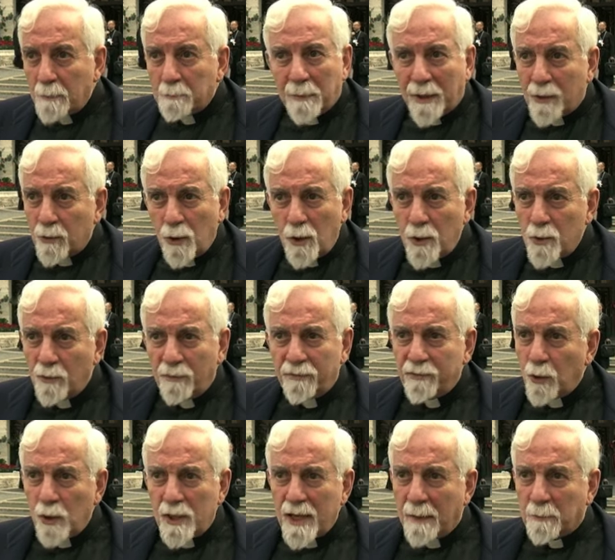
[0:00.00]
ma noi non
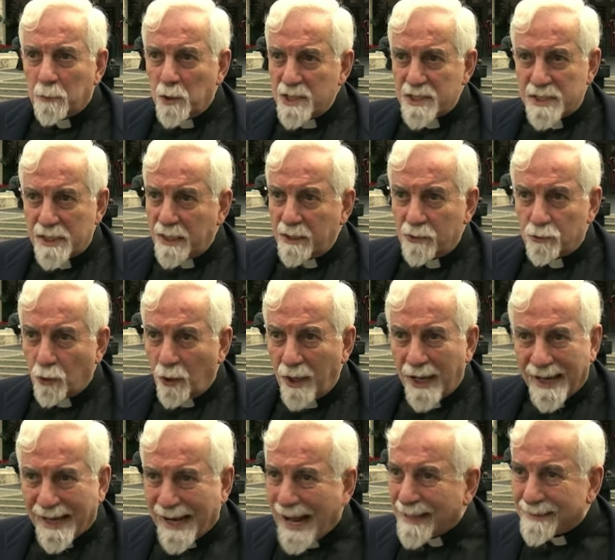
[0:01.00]
vogliamo essere
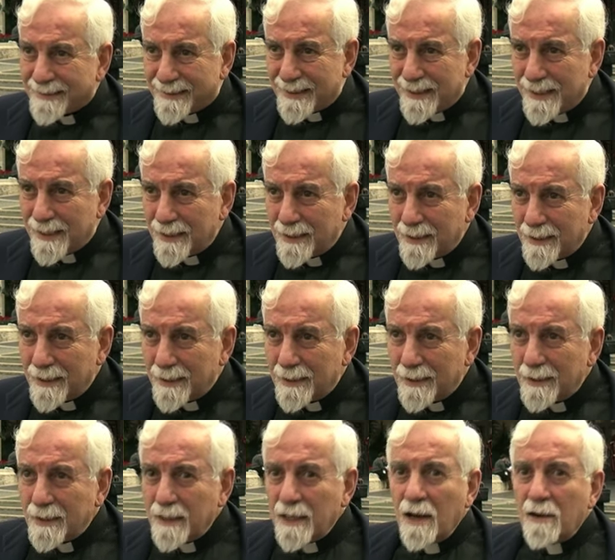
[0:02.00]
tollerati,
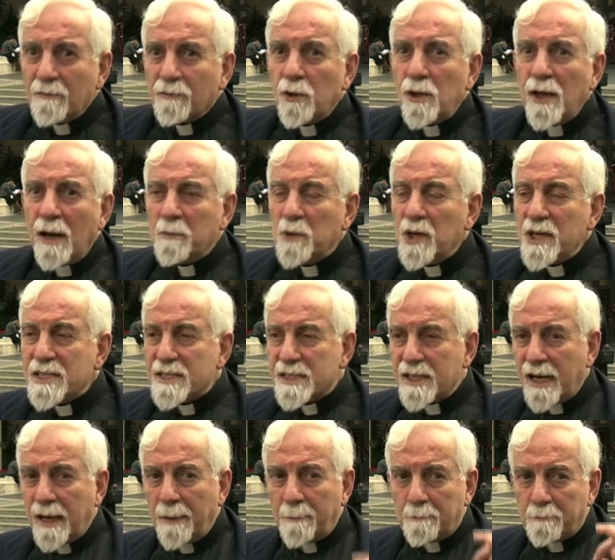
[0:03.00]
vogliamo
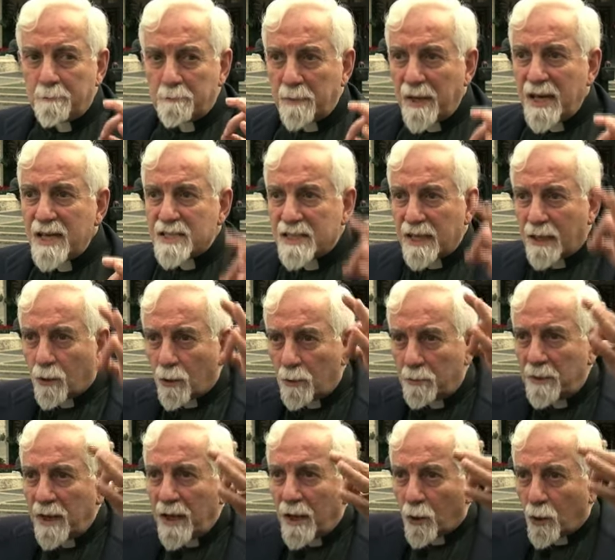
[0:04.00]
essere presi
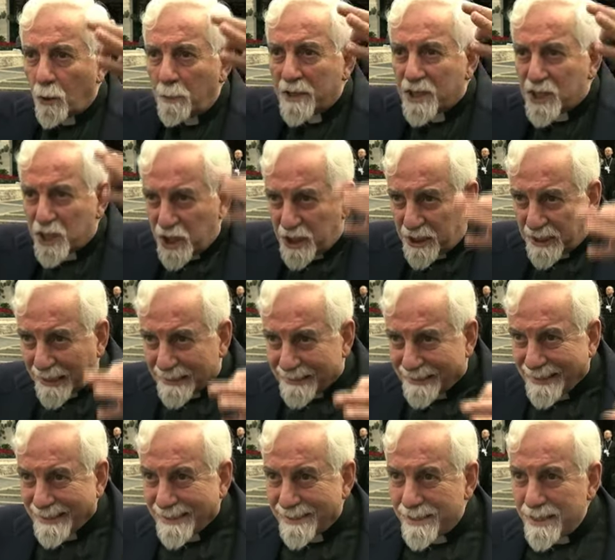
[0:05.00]
com come
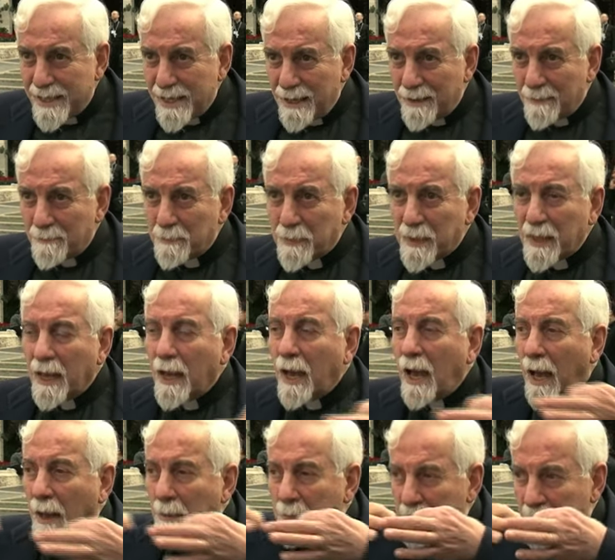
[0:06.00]
cittadini,
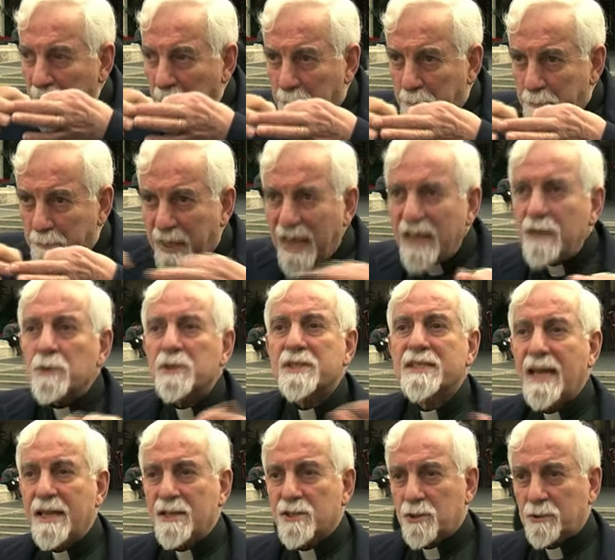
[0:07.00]
nel pieno
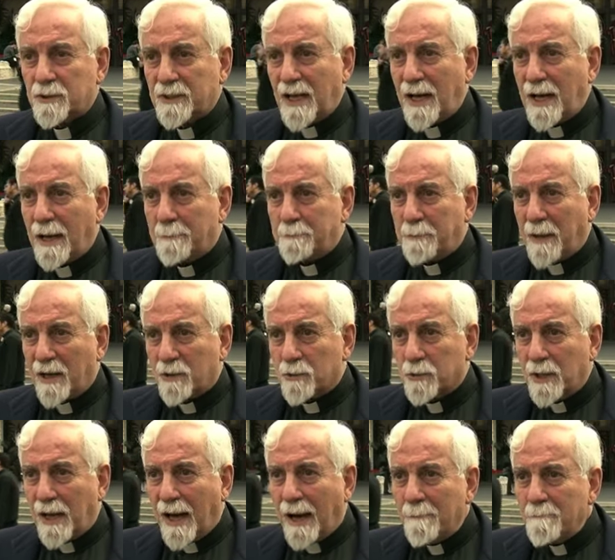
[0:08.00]
senso della
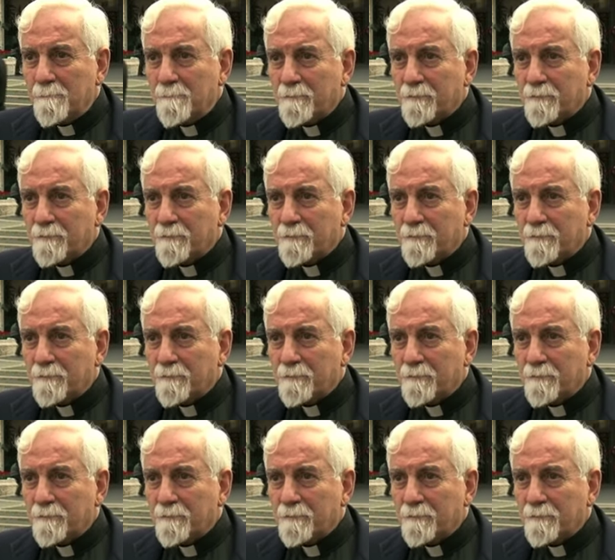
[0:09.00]
parola,